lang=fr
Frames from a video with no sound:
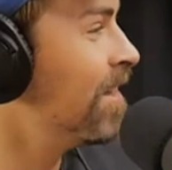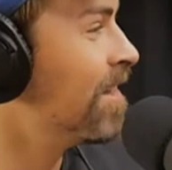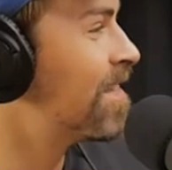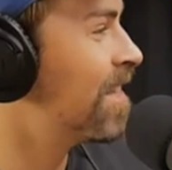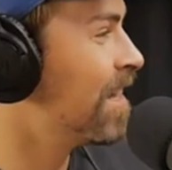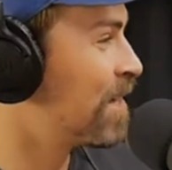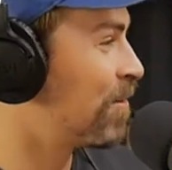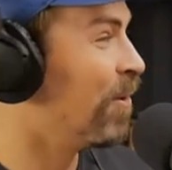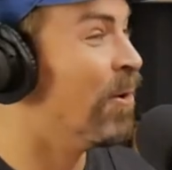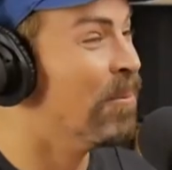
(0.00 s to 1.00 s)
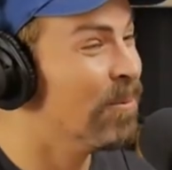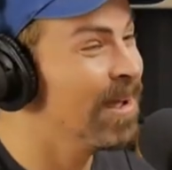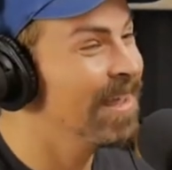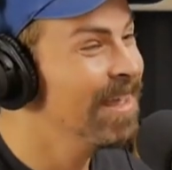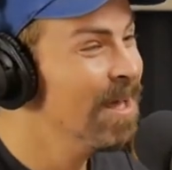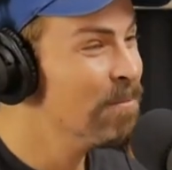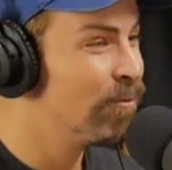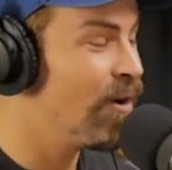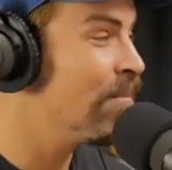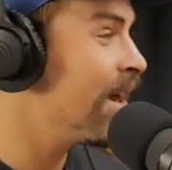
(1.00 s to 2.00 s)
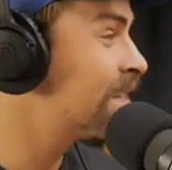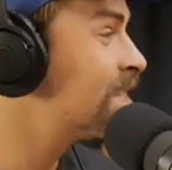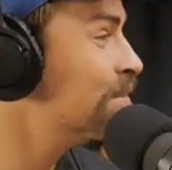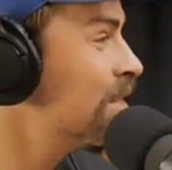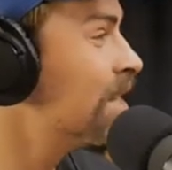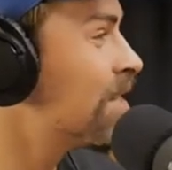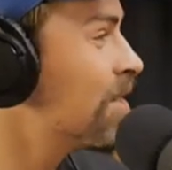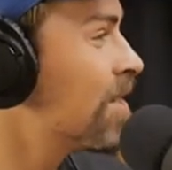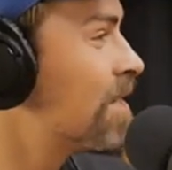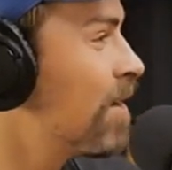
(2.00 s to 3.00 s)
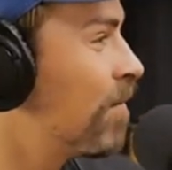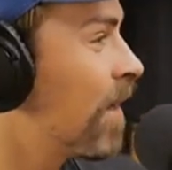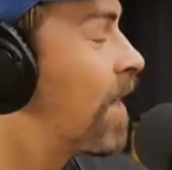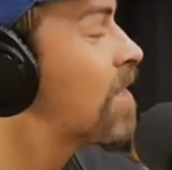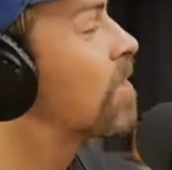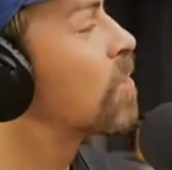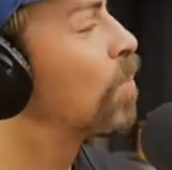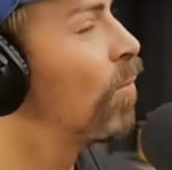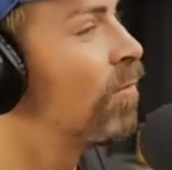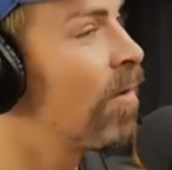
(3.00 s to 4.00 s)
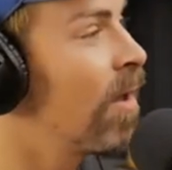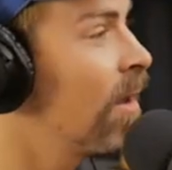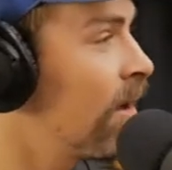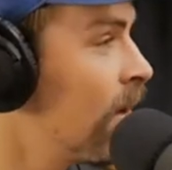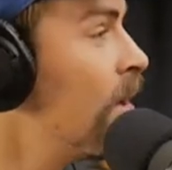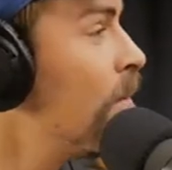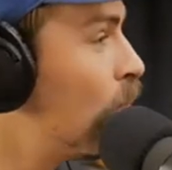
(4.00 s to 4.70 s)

Je veux au moins pouvoir maximiser ça. qu'est-ce que je peux faire euh.